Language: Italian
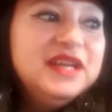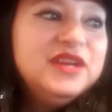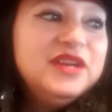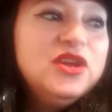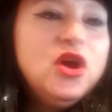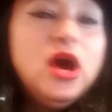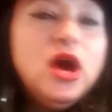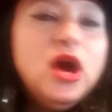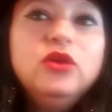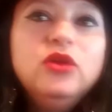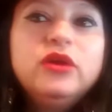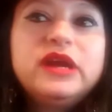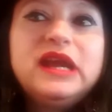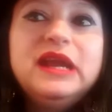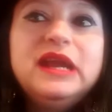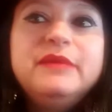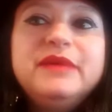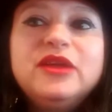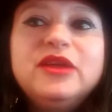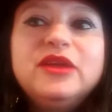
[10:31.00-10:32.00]
No,
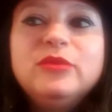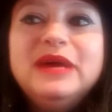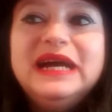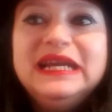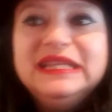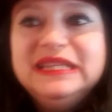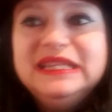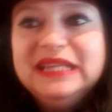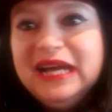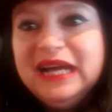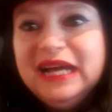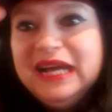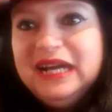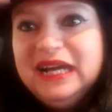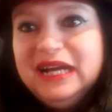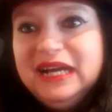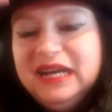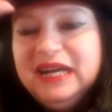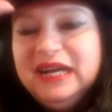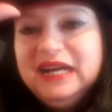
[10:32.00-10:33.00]
allora, la mia
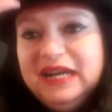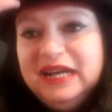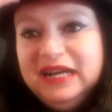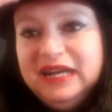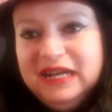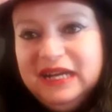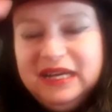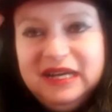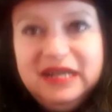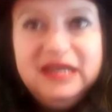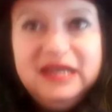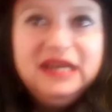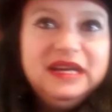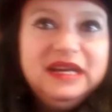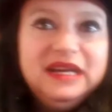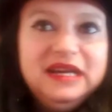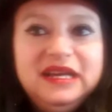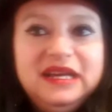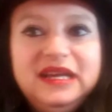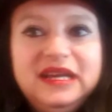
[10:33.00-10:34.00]
domanda...
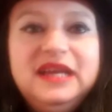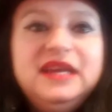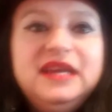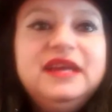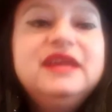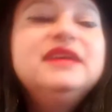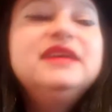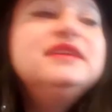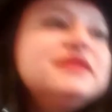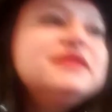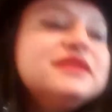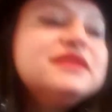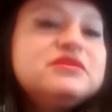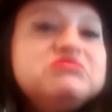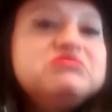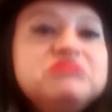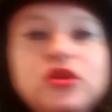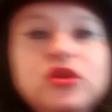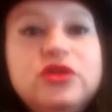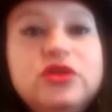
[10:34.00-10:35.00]
Eh,
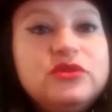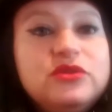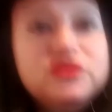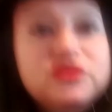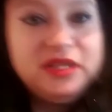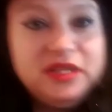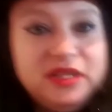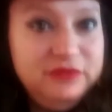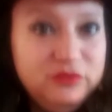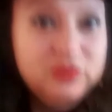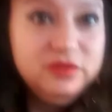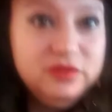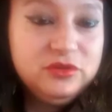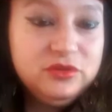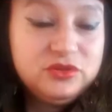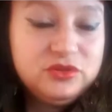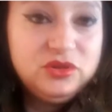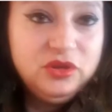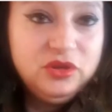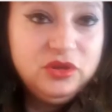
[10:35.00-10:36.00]
boh, cosa dico?
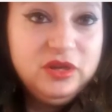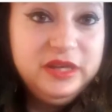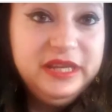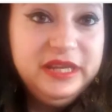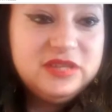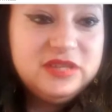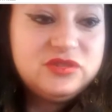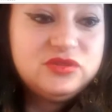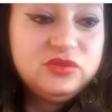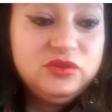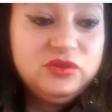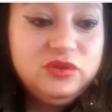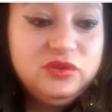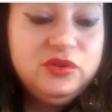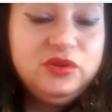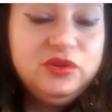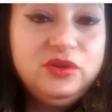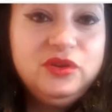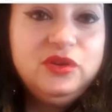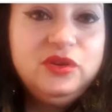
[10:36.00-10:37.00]
Non so,
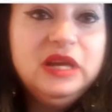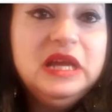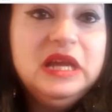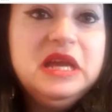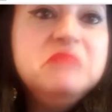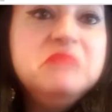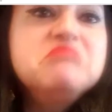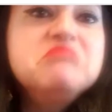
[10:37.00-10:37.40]
adesso...